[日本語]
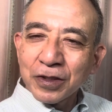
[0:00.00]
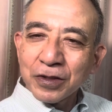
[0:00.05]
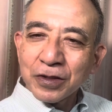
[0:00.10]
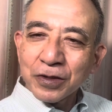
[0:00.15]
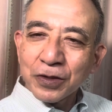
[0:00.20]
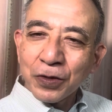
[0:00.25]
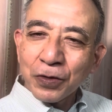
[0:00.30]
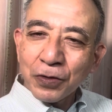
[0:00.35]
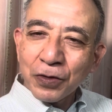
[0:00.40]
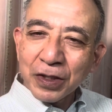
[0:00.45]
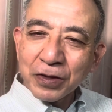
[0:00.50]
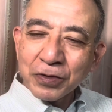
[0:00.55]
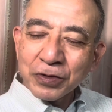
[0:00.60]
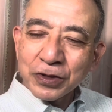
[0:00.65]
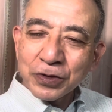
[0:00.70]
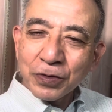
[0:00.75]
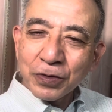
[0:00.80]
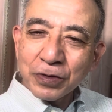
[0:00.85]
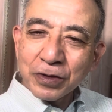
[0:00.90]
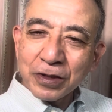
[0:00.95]
教皇派の
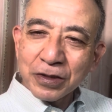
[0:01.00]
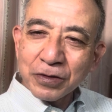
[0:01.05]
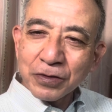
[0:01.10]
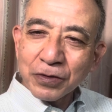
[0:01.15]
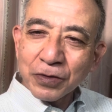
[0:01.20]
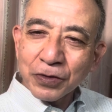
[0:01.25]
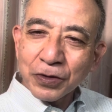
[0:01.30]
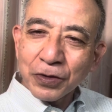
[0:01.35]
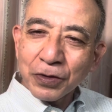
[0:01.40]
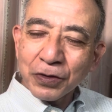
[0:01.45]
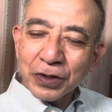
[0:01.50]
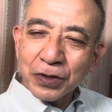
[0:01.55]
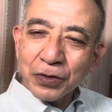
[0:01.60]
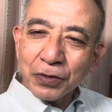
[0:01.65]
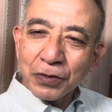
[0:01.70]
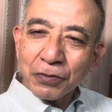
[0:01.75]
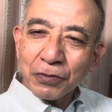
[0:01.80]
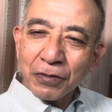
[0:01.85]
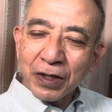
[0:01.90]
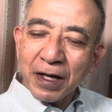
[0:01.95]
一人の共和
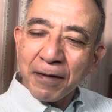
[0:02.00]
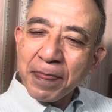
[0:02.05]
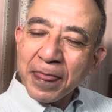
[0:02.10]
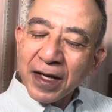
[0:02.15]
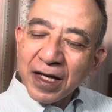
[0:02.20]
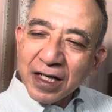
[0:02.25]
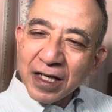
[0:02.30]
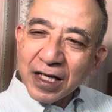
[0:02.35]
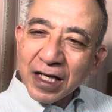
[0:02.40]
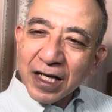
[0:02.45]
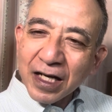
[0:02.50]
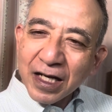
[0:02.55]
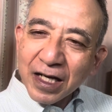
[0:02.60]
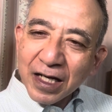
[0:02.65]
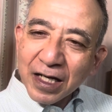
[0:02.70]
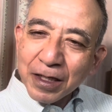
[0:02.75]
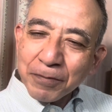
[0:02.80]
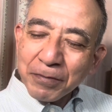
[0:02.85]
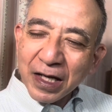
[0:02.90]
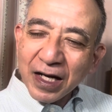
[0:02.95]
党は、
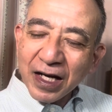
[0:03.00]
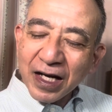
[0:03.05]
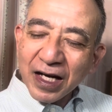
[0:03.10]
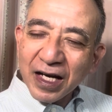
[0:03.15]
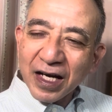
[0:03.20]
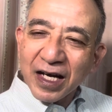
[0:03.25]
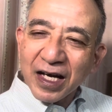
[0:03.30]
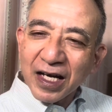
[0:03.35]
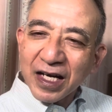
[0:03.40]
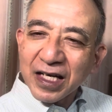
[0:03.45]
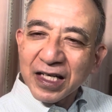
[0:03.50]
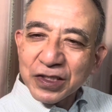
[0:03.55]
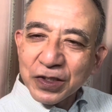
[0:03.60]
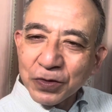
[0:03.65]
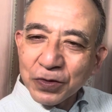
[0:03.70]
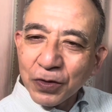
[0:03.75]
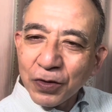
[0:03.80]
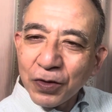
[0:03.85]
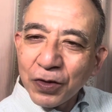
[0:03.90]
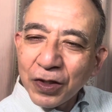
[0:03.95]
あまあそ
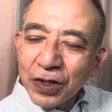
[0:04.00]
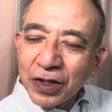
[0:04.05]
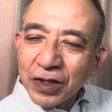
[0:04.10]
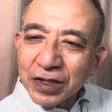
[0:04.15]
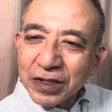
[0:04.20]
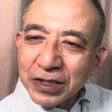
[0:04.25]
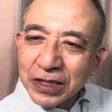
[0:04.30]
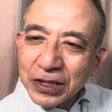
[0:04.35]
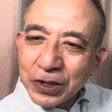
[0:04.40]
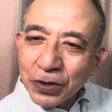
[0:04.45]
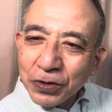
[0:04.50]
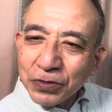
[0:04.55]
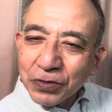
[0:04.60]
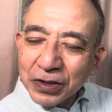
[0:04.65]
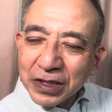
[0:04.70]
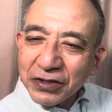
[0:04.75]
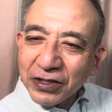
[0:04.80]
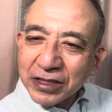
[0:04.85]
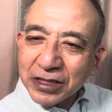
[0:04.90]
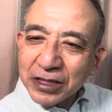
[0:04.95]
の、いろいろな
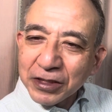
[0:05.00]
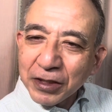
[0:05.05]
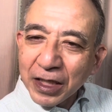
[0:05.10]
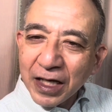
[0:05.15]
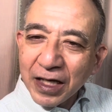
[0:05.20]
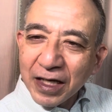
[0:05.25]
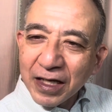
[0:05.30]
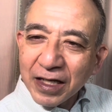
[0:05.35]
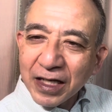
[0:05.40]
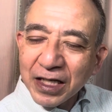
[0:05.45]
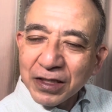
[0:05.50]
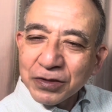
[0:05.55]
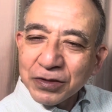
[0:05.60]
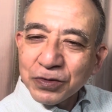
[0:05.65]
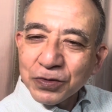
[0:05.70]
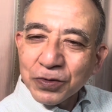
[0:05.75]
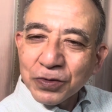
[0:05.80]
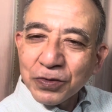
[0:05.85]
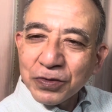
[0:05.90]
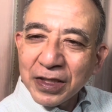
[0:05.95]
疑惑はあるとい
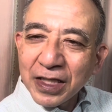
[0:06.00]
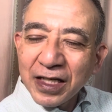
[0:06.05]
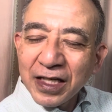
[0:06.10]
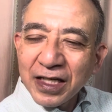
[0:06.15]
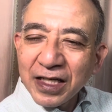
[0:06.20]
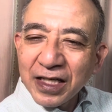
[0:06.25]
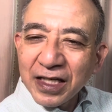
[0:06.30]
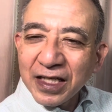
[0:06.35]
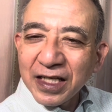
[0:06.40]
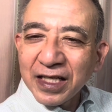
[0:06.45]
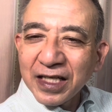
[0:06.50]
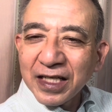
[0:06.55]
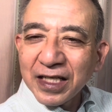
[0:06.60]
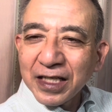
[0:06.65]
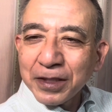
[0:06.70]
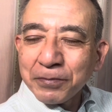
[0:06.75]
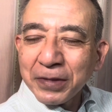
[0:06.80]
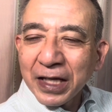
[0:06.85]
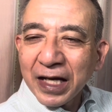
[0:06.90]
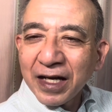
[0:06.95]
うことで、
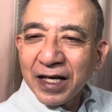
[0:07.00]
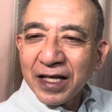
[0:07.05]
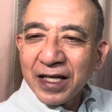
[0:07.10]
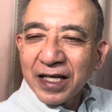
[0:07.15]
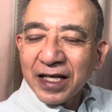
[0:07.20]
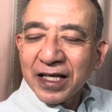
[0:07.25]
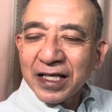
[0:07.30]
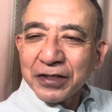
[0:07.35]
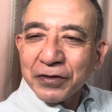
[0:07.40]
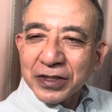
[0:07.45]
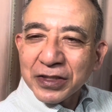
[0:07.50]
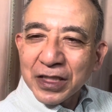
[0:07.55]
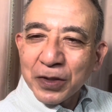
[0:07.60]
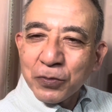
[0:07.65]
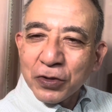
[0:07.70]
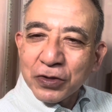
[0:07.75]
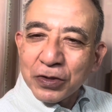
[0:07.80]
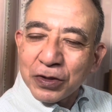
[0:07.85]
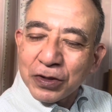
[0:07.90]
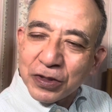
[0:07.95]
えー、まあ、岩田
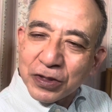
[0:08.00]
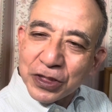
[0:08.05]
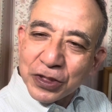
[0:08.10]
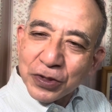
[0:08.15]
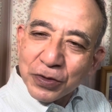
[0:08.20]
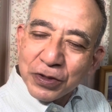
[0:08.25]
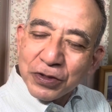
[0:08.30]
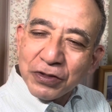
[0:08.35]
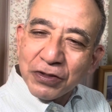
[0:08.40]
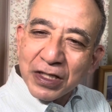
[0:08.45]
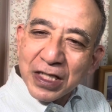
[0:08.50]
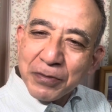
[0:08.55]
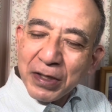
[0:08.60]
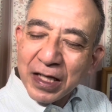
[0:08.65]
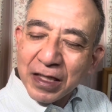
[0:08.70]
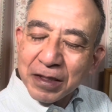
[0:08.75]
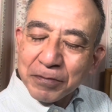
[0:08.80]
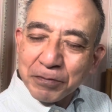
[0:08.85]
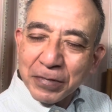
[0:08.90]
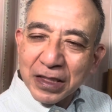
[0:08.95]
も、クシ書に言われ
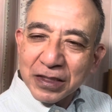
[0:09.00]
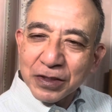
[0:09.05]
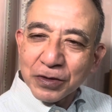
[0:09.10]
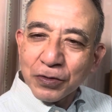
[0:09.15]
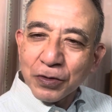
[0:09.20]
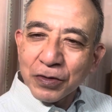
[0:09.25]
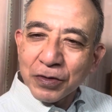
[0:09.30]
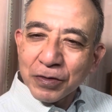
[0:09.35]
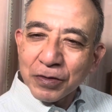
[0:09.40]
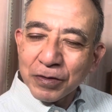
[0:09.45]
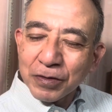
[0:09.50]
ば、まあ、その、